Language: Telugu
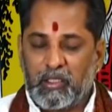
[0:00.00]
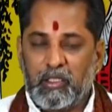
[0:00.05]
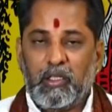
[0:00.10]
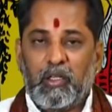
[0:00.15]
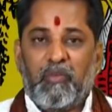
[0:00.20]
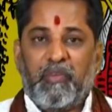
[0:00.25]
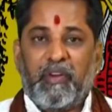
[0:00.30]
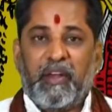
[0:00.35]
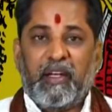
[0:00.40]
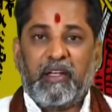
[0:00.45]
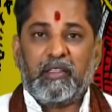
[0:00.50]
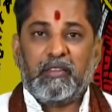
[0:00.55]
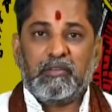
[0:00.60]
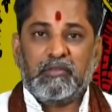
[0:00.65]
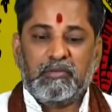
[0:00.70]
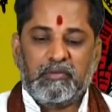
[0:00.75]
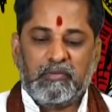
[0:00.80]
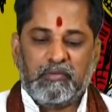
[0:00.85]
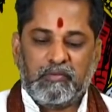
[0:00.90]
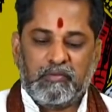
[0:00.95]
హీరో ప్యాంట్
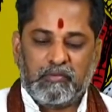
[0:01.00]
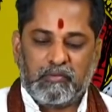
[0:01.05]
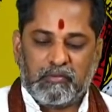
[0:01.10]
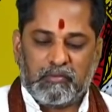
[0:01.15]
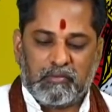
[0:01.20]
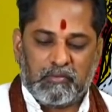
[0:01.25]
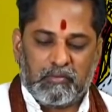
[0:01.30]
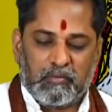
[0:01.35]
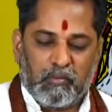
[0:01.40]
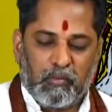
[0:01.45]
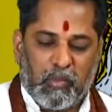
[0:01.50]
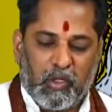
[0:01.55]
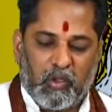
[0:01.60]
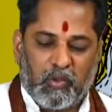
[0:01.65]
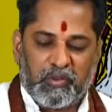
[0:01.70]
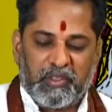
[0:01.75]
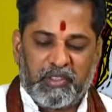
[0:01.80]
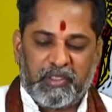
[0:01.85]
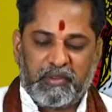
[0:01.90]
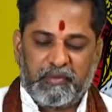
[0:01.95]

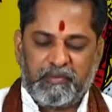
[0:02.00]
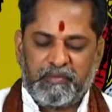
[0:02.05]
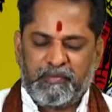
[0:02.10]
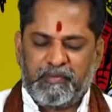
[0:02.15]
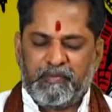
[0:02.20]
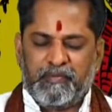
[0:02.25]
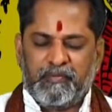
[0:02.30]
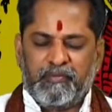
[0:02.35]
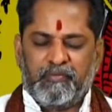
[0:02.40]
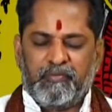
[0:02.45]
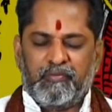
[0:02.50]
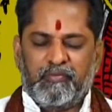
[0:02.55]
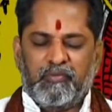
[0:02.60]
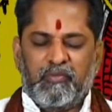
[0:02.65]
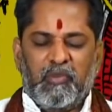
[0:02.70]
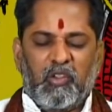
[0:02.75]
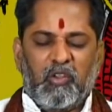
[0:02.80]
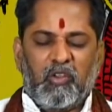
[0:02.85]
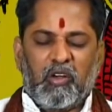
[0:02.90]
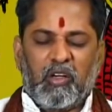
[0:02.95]
బాగుంది
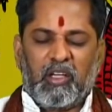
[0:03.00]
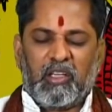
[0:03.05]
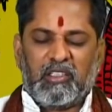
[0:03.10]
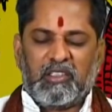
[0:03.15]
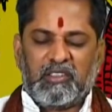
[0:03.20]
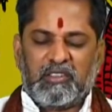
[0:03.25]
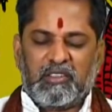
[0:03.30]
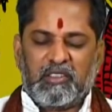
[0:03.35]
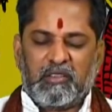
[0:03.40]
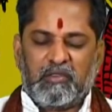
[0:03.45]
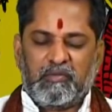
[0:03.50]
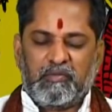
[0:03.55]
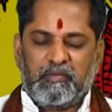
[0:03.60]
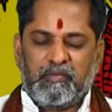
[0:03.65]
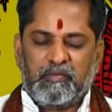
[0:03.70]
ఇంకో కార్డు తీస్తాను